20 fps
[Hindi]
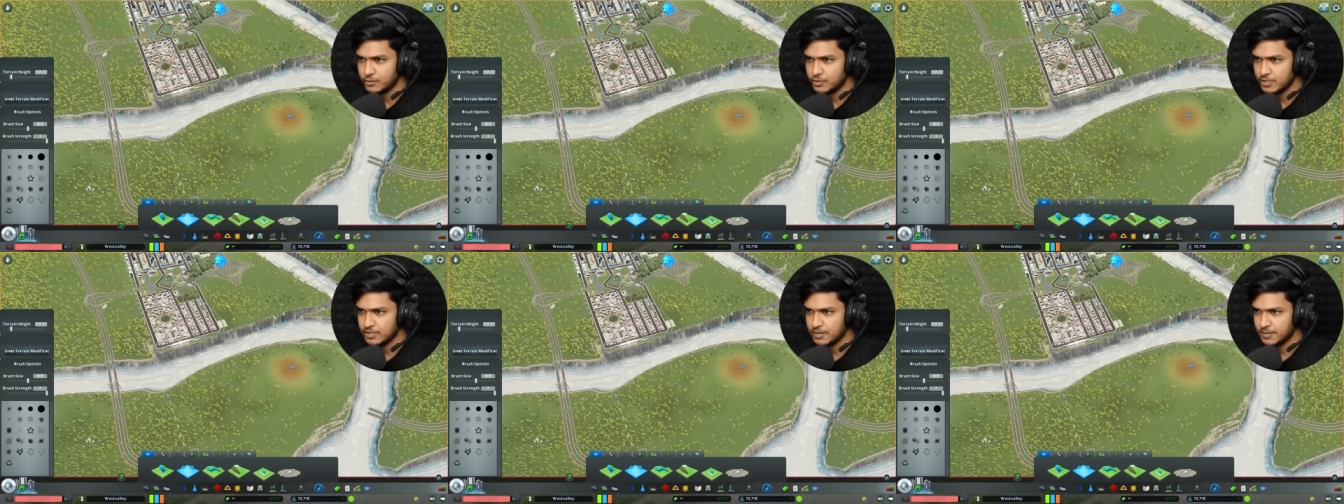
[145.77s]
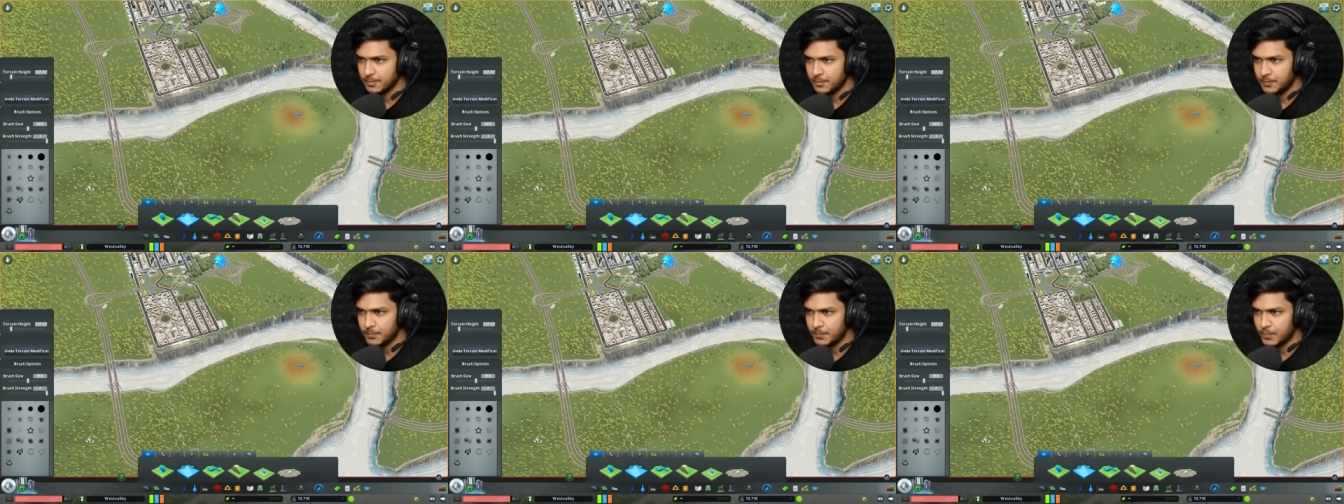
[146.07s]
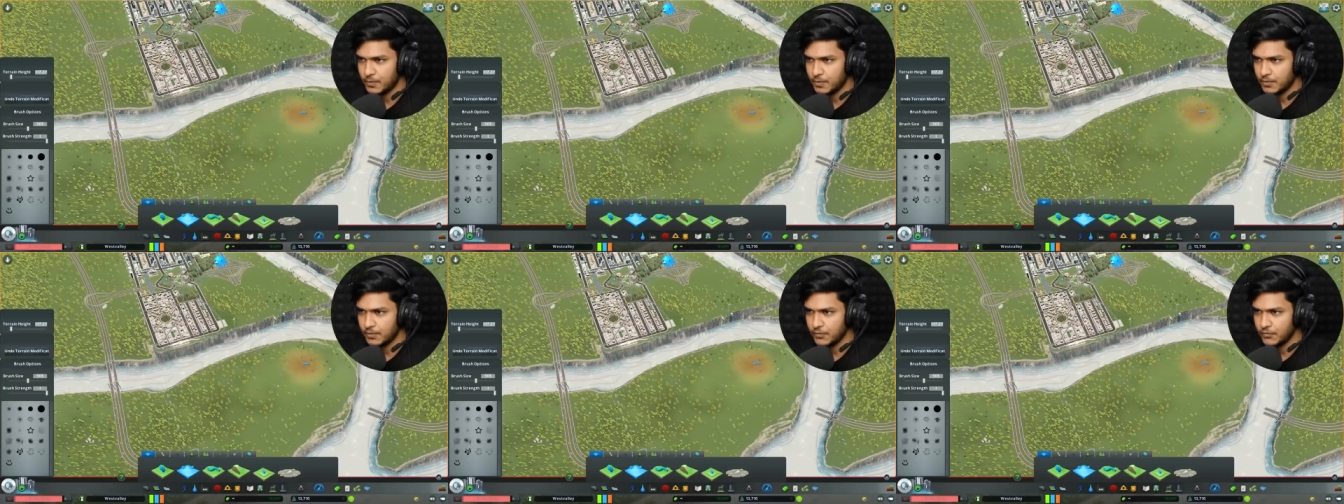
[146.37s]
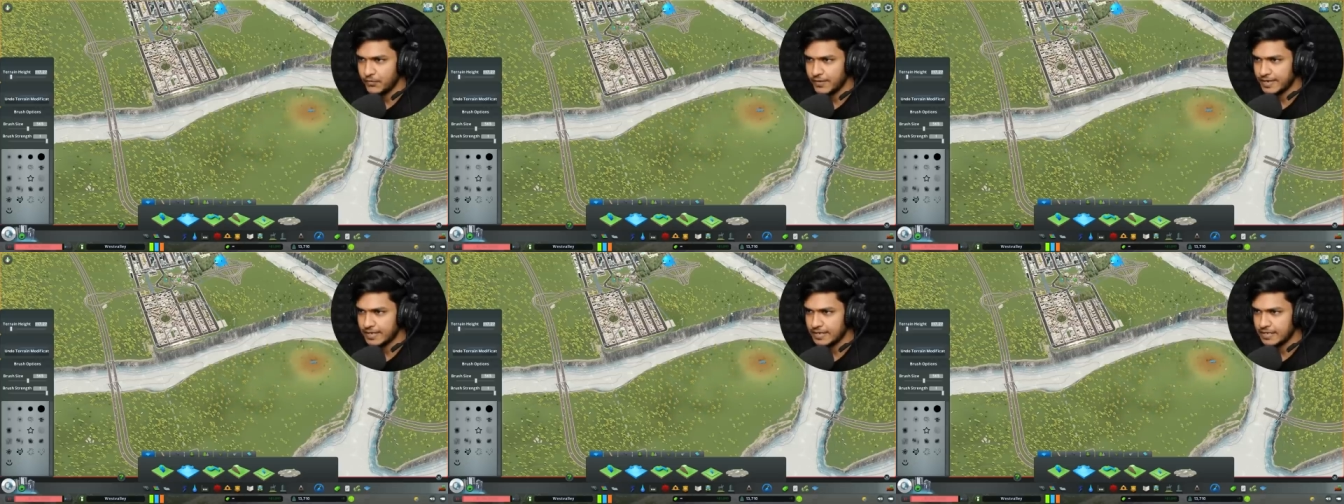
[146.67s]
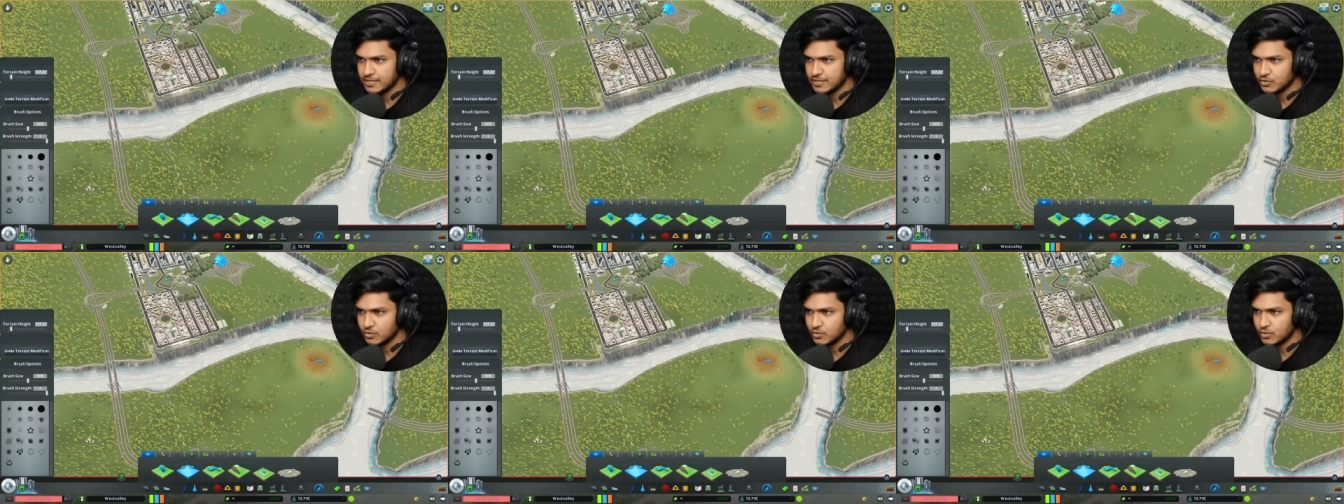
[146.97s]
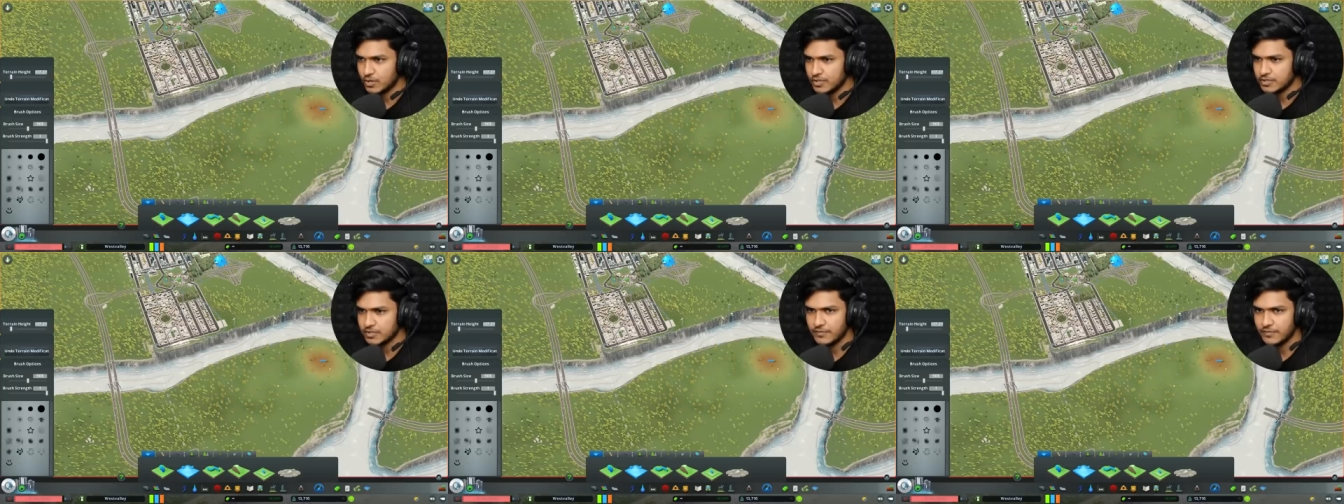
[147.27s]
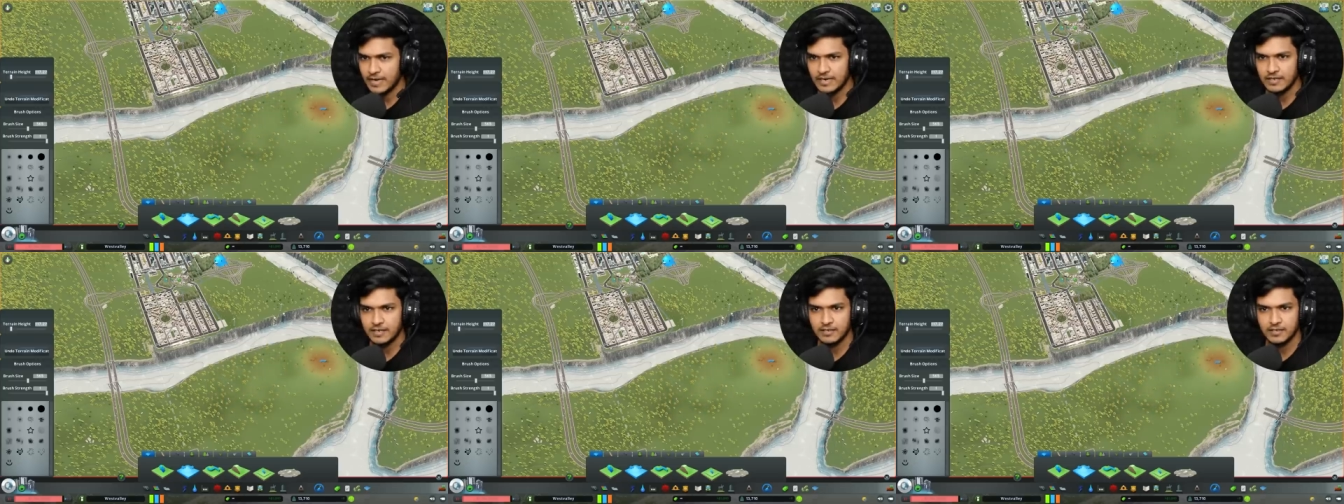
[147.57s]
जो एकदम परफेक्टली इसको थोड़ा सा
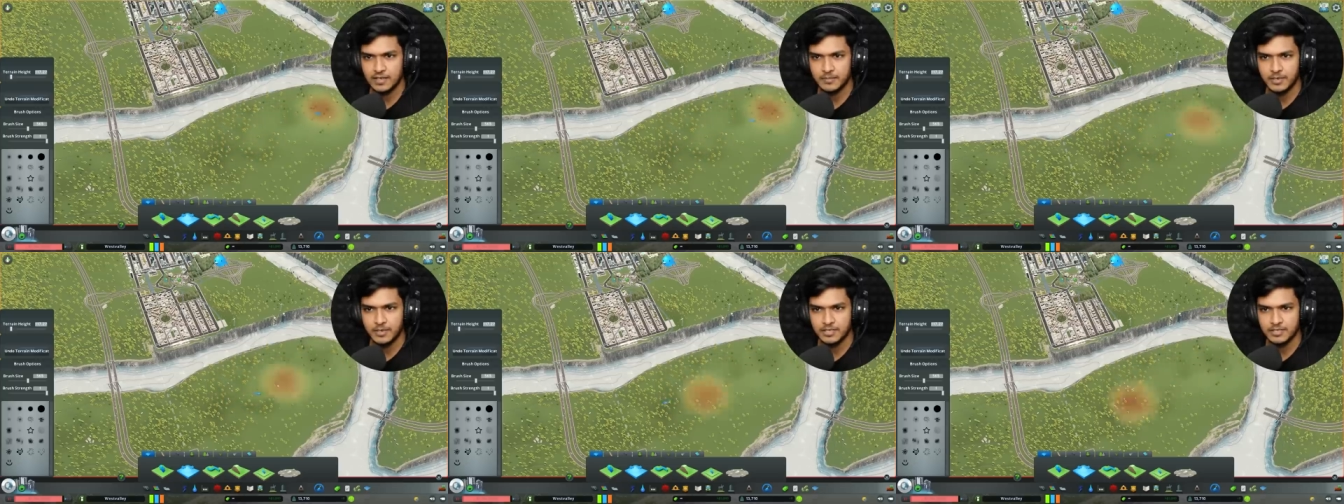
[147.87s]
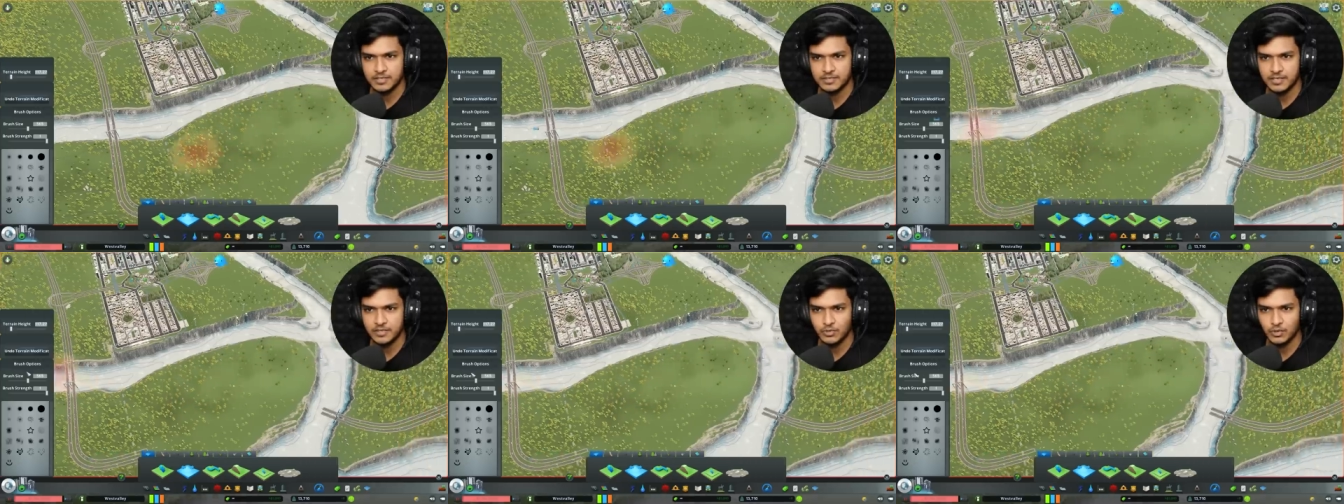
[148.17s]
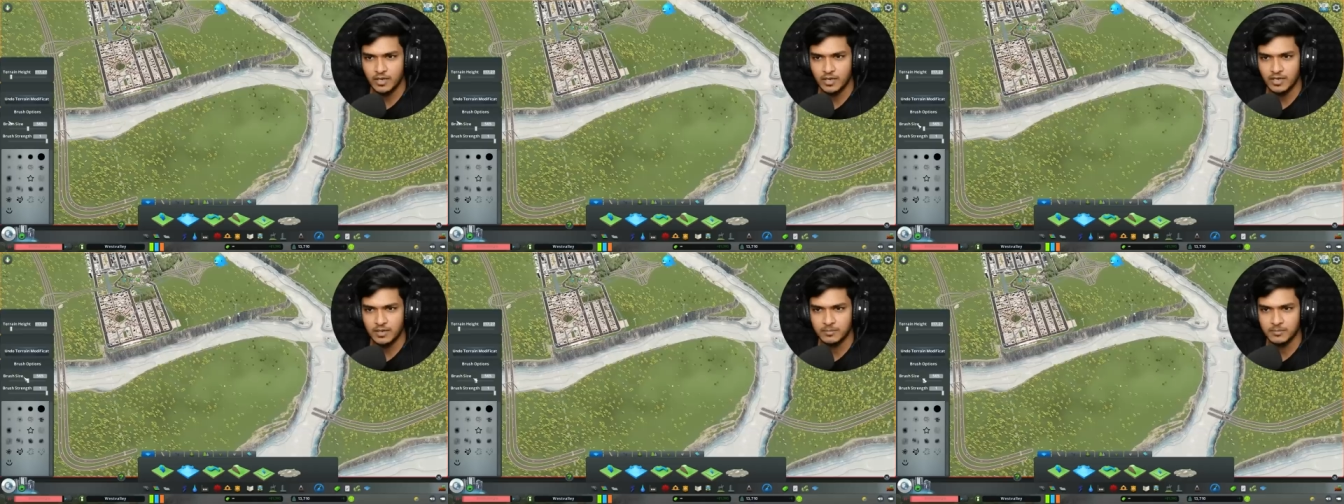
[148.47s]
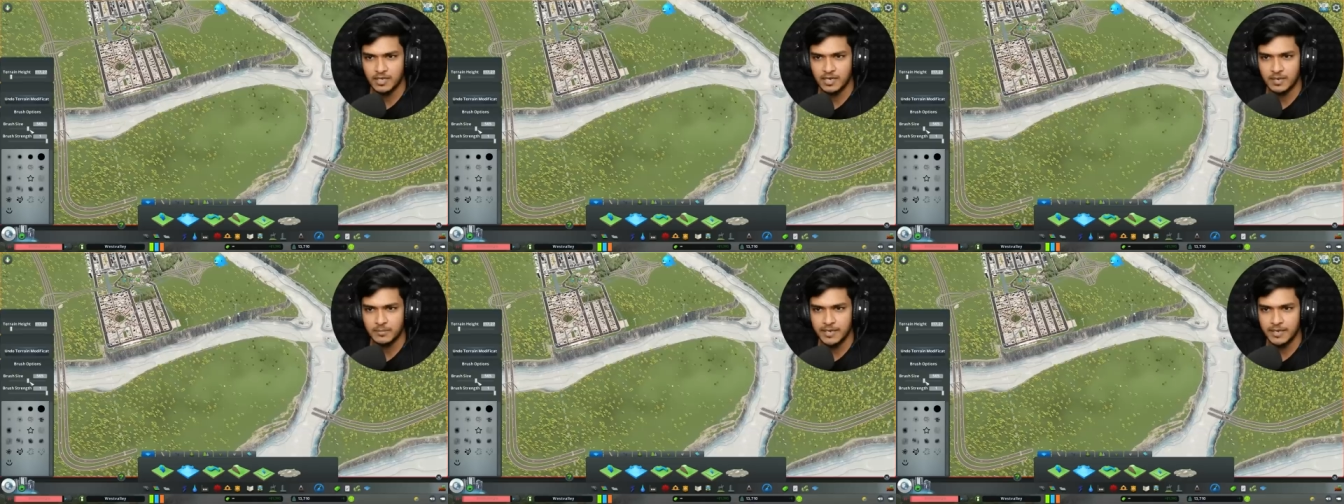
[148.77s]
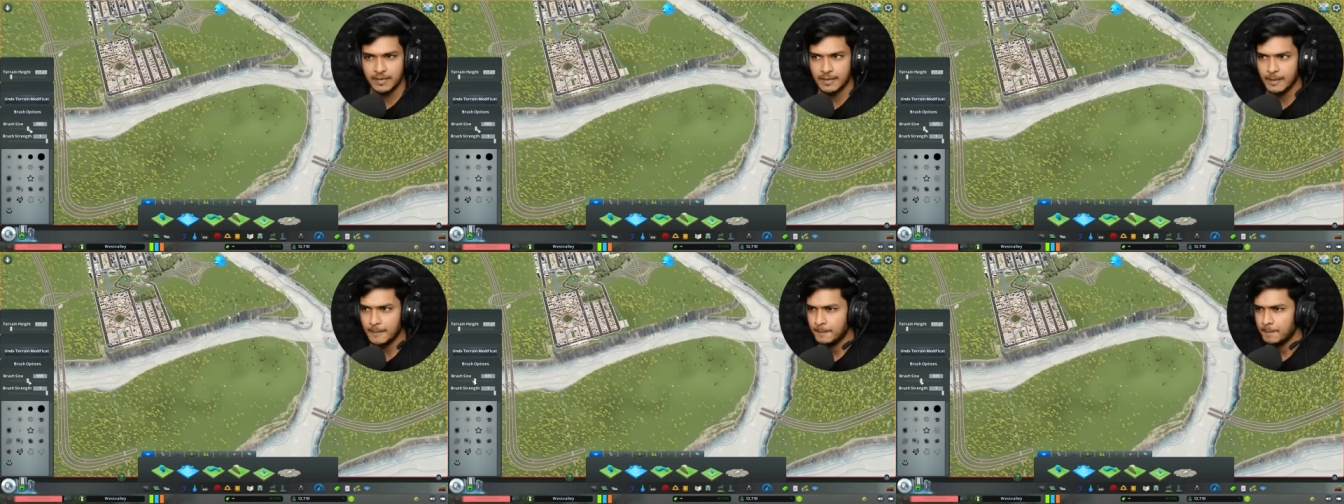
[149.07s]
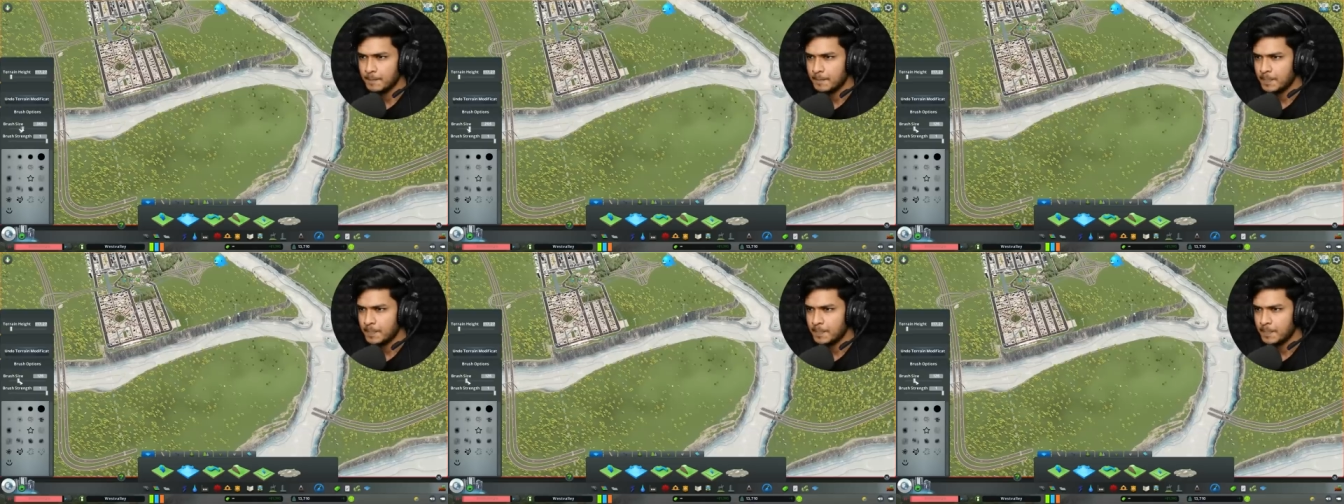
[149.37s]
फ्लैट करते ब्रश का साइज़ थोड़ा कम करना पड़ेगा